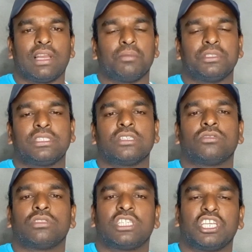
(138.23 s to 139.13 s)
వాళ్ళ
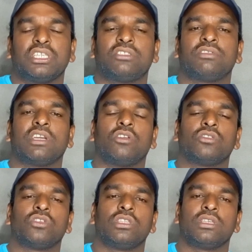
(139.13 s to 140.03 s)
మిస్సెస్ తేజస్వి
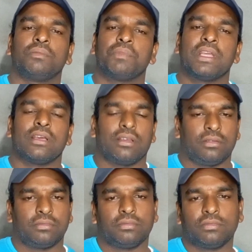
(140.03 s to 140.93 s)
గౌడ్తోని
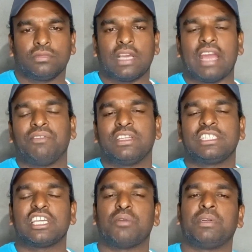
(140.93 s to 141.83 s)

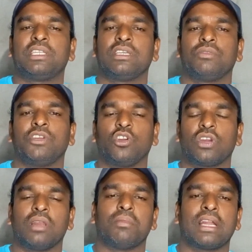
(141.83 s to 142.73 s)
యానివర్సరీ కాబట్టి వీడియో
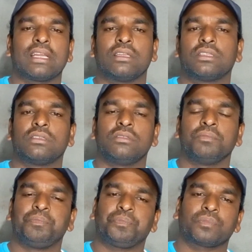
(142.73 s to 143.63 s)
కాల్ మాట్లాడతారు
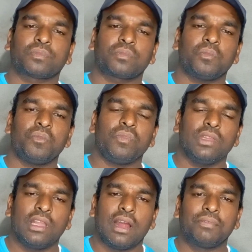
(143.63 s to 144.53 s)

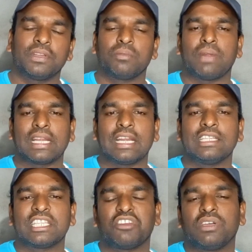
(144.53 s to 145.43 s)
ఆఫ్టర్
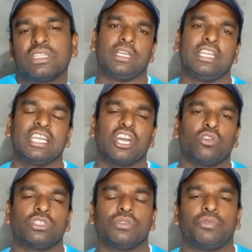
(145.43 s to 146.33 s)
మాట్లాడిన తర్వాత
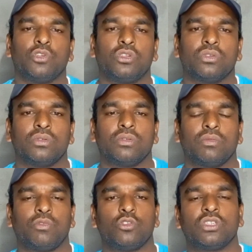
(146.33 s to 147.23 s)
ఇంటికాడ వచ్చి ఫుడ్
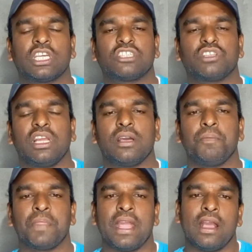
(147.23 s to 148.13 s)
ఫుడ్ టాస్క్లో
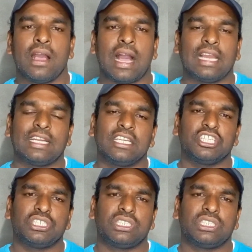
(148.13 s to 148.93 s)
ఆల్రెడీ